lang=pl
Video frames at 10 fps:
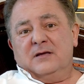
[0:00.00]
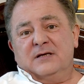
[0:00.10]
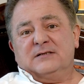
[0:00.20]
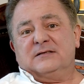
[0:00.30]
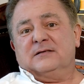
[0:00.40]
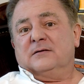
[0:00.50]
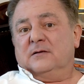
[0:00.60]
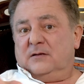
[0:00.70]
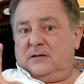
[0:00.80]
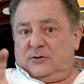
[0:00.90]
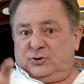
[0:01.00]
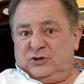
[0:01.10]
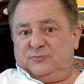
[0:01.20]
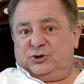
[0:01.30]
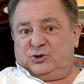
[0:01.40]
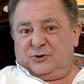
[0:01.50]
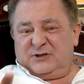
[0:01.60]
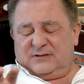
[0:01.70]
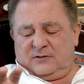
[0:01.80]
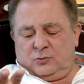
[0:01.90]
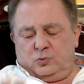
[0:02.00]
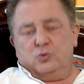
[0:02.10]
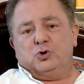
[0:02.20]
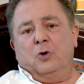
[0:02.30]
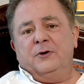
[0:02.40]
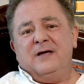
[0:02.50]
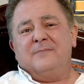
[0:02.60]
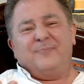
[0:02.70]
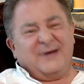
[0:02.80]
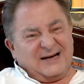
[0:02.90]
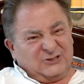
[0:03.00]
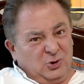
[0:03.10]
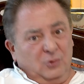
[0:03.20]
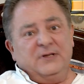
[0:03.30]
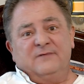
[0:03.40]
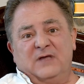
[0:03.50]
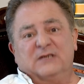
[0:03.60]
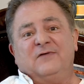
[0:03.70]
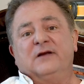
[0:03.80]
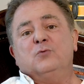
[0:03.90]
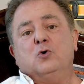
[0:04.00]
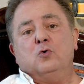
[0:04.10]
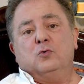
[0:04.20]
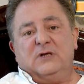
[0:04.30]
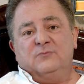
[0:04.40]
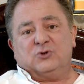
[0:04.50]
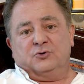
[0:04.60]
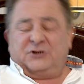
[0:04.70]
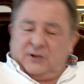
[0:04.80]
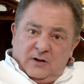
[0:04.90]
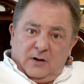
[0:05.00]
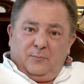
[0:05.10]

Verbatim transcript: jest czymś, co jest duszone, prażone w tak zwanym krótkim sosie,